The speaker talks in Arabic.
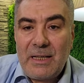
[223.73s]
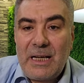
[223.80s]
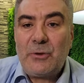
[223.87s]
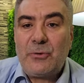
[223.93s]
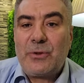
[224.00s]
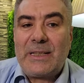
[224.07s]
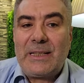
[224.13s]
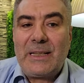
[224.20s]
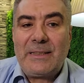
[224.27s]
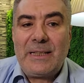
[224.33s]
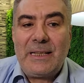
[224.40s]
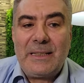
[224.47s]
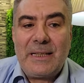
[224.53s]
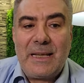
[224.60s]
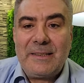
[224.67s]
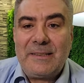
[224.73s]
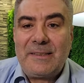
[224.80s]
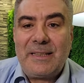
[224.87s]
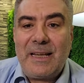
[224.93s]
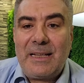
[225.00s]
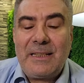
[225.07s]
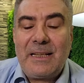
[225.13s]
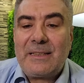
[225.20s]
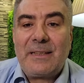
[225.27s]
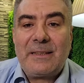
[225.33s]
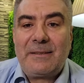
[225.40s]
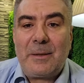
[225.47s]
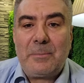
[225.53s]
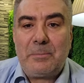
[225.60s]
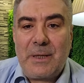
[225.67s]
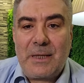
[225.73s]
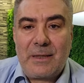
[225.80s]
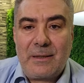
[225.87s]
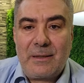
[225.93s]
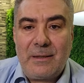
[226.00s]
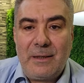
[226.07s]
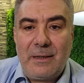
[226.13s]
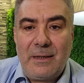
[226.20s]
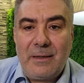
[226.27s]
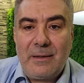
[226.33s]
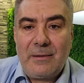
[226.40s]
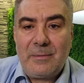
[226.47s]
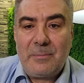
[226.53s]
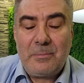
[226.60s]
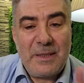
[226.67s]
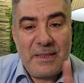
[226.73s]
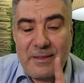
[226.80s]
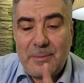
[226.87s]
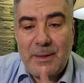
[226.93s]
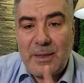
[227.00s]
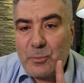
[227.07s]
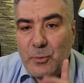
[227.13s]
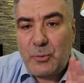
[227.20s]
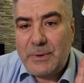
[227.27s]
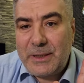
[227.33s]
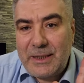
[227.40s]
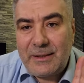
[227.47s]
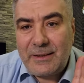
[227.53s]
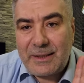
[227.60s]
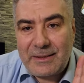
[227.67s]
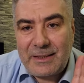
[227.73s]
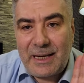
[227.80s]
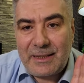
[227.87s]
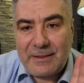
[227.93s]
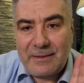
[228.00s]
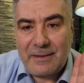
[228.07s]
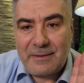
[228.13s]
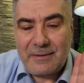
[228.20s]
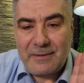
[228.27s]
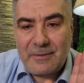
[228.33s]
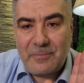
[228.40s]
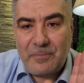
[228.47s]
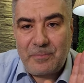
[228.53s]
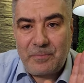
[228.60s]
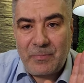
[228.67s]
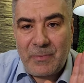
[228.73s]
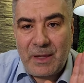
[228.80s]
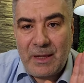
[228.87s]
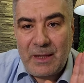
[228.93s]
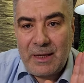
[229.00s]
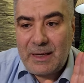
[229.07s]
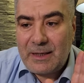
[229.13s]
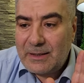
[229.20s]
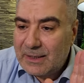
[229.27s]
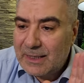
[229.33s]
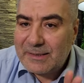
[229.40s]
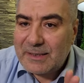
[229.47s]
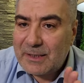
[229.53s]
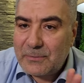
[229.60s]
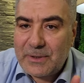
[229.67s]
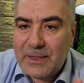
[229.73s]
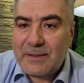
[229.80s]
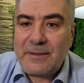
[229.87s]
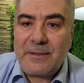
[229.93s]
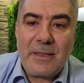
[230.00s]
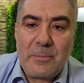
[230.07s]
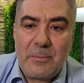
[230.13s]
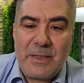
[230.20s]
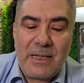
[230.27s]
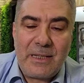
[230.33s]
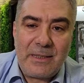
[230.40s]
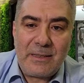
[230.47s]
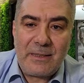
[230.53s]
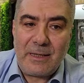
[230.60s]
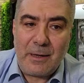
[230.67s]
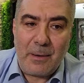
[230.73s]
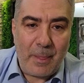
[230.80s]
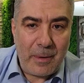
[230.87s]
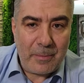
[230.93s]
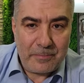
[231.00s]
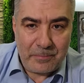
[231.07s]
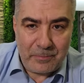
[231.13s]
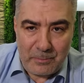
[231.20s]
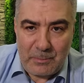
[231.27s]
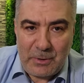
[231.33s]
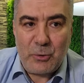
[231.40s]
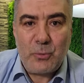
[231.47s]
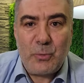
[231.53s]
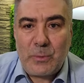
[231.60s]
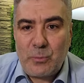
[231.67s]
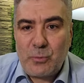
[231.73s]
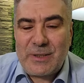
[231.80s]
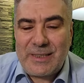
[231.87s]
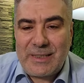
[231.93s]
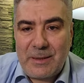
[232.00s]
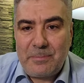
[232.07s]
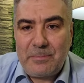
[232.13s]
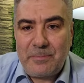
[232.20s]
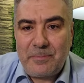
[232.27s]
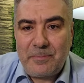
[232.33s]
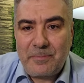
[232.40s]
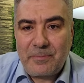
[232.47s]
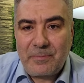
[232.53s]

لا يوجد لدينا إنسان يتذمر بالنسبة للمؤمنين نتحدث للأسف كثير من من هو مسلم